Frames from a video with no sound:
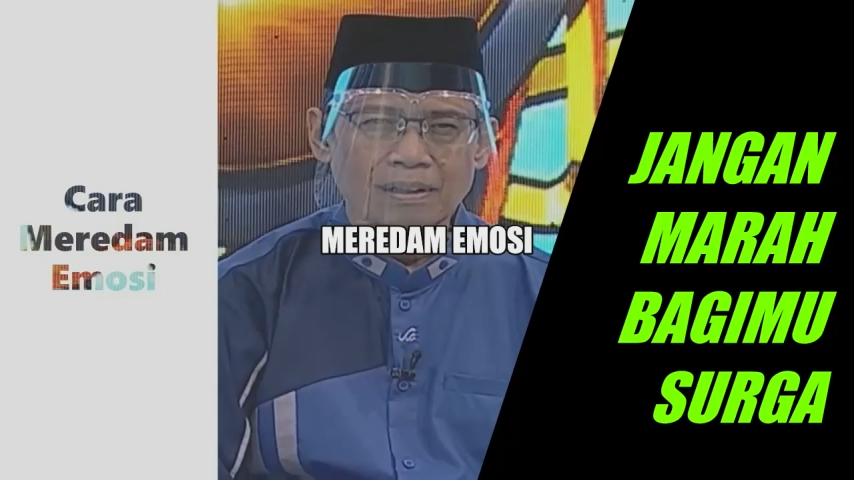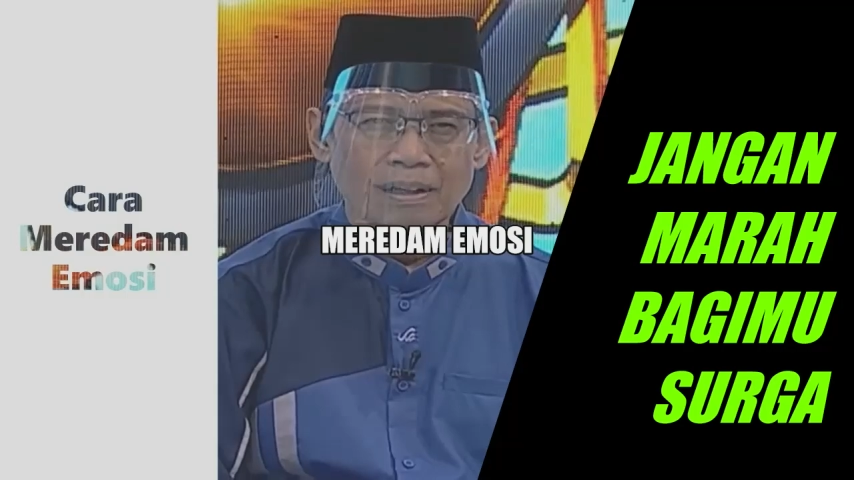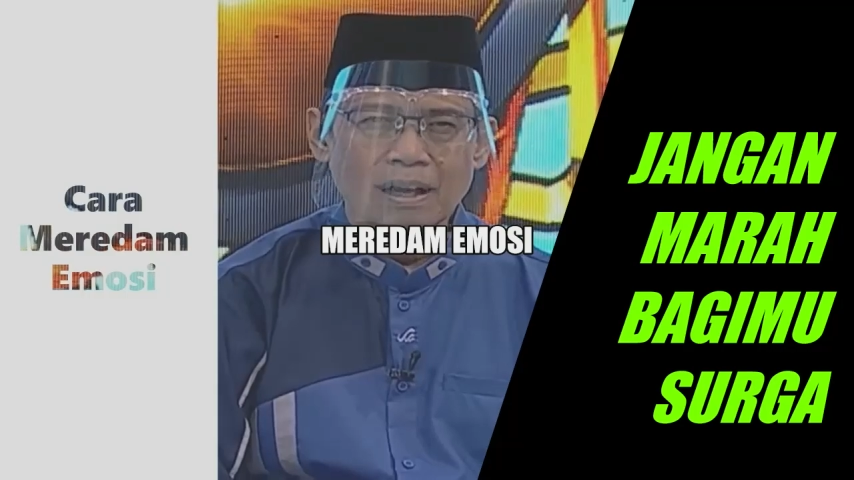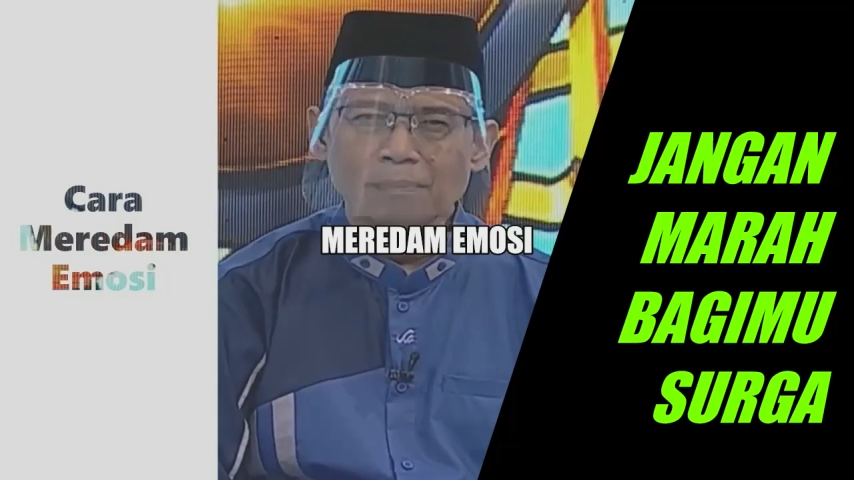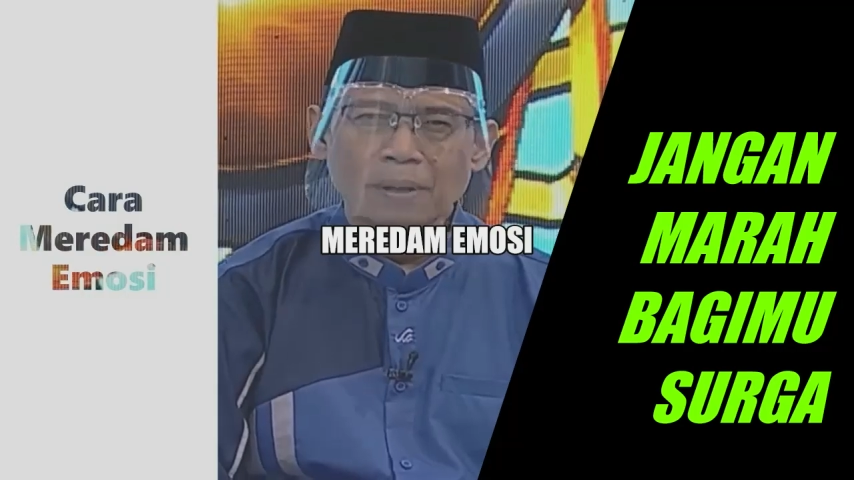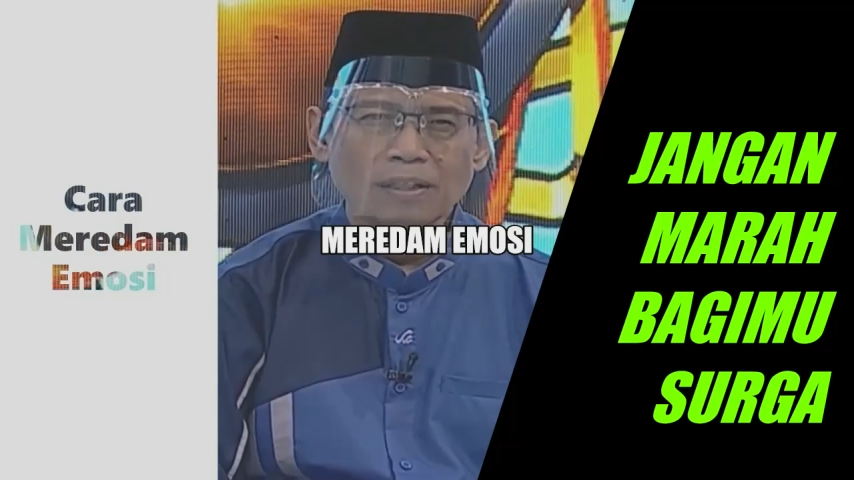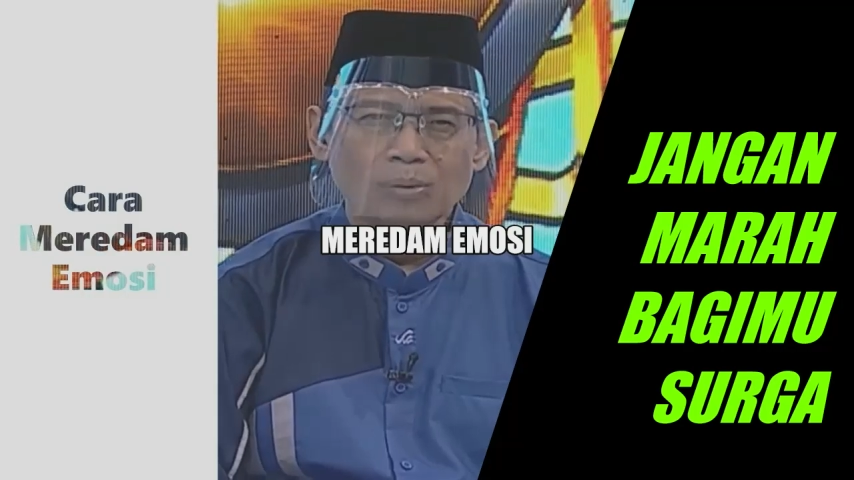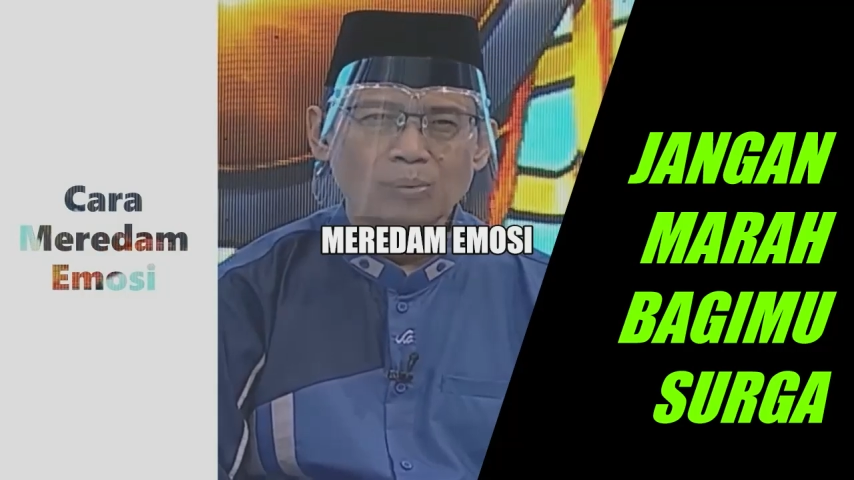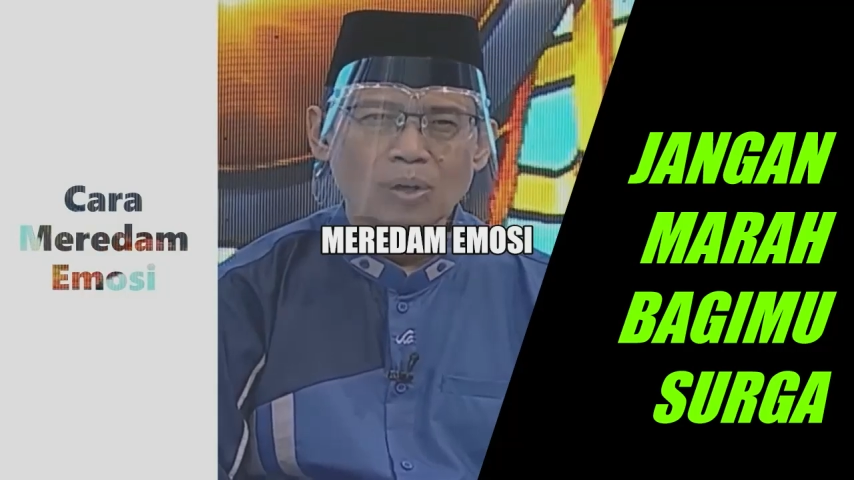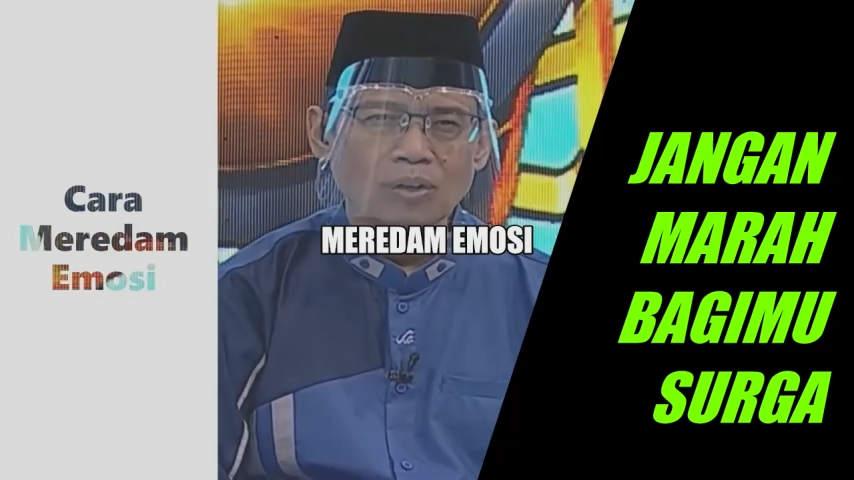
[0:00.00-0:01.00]
Hafal
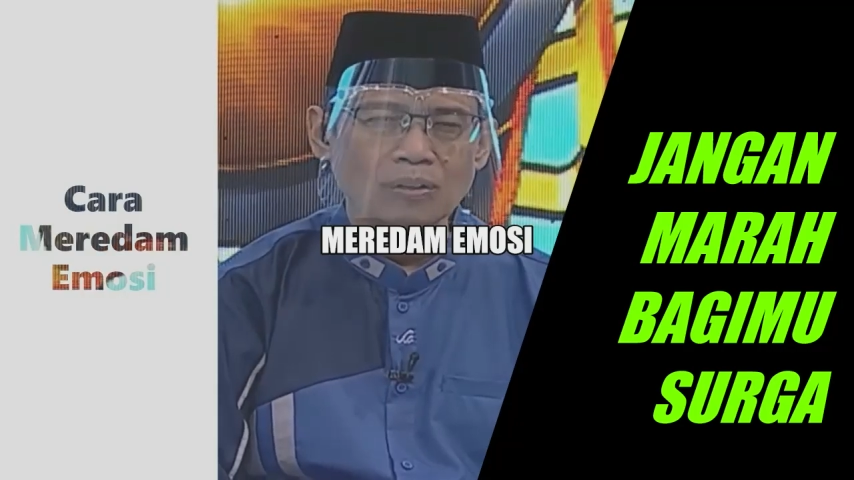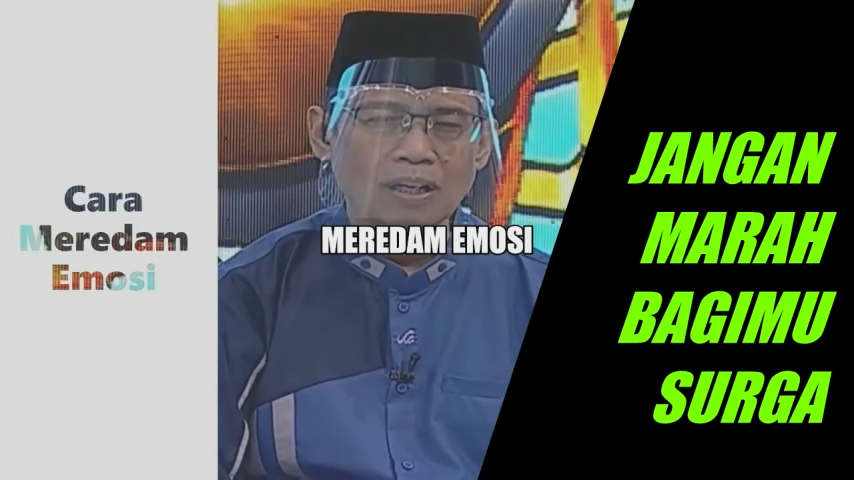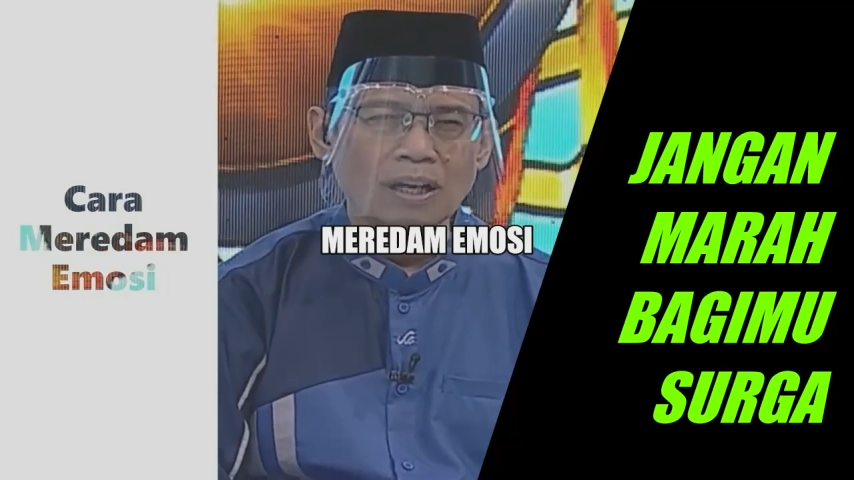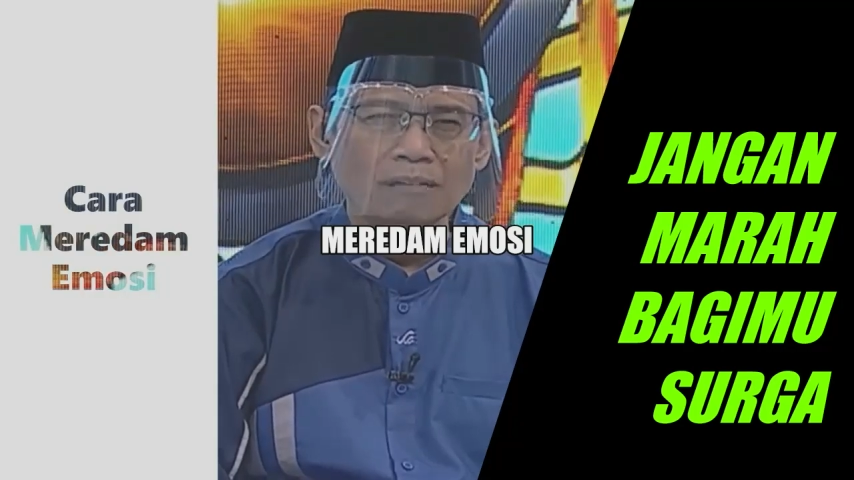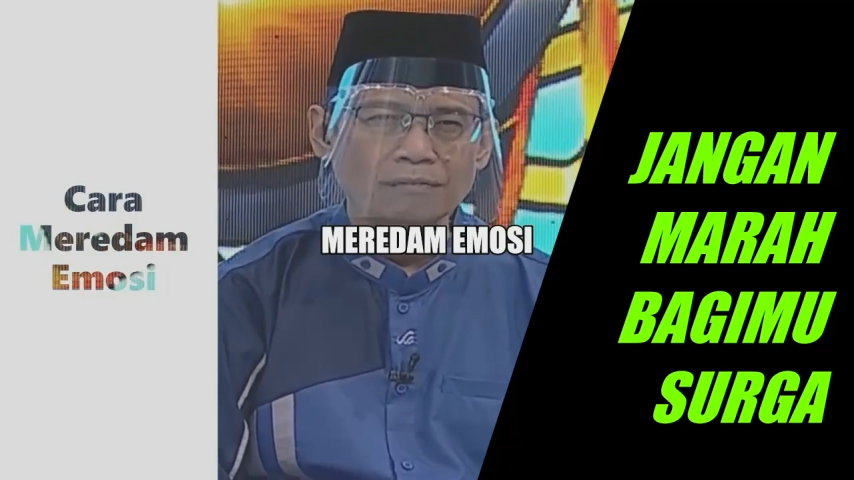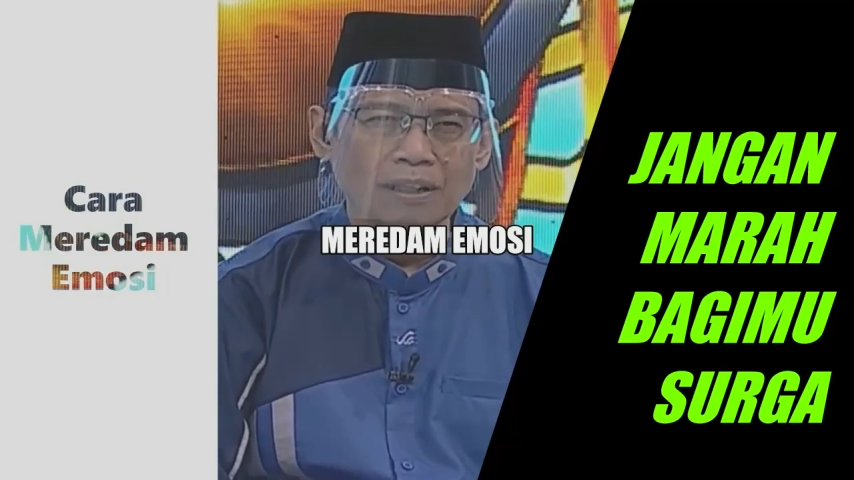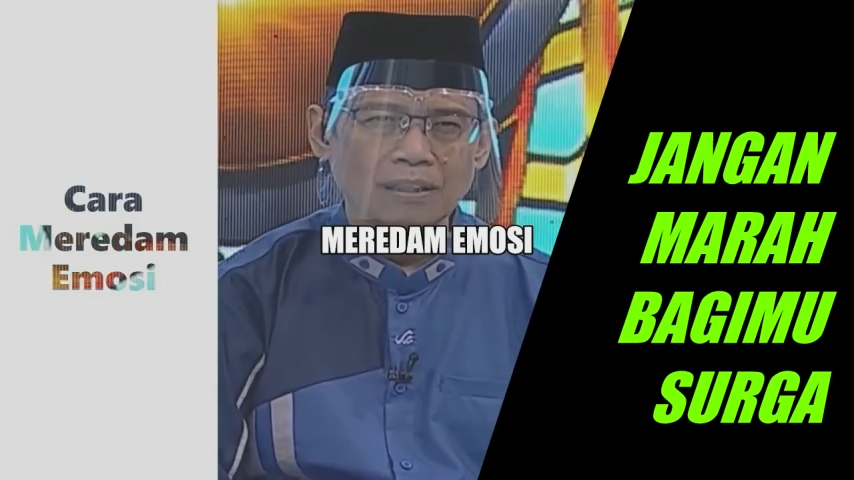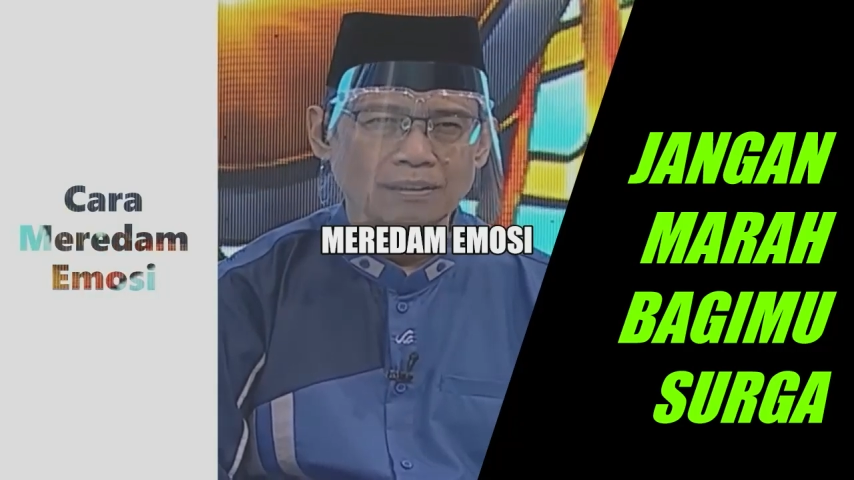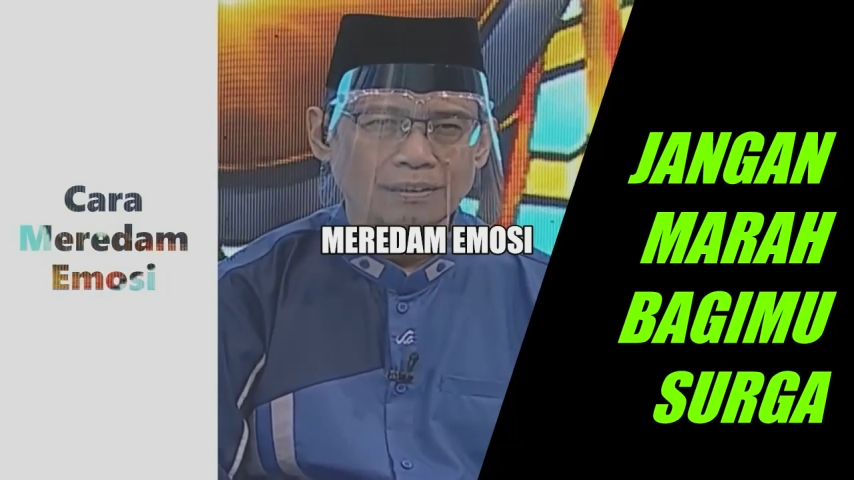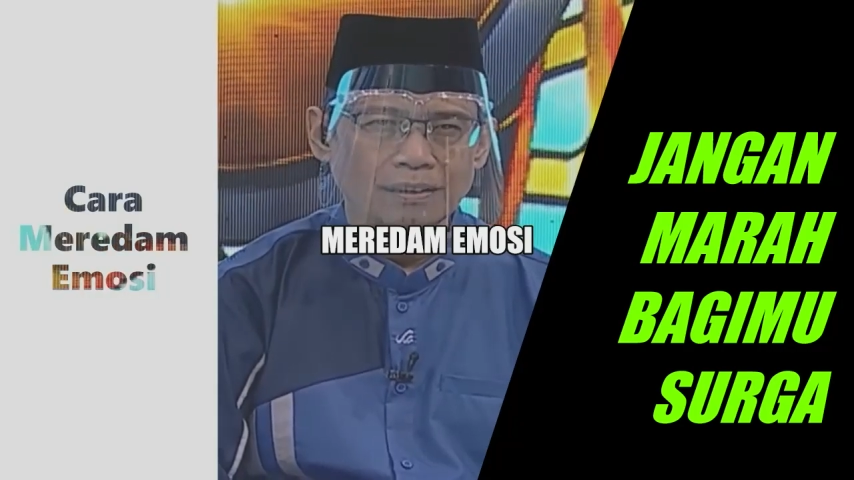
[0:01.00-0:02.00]
semua orang hafal.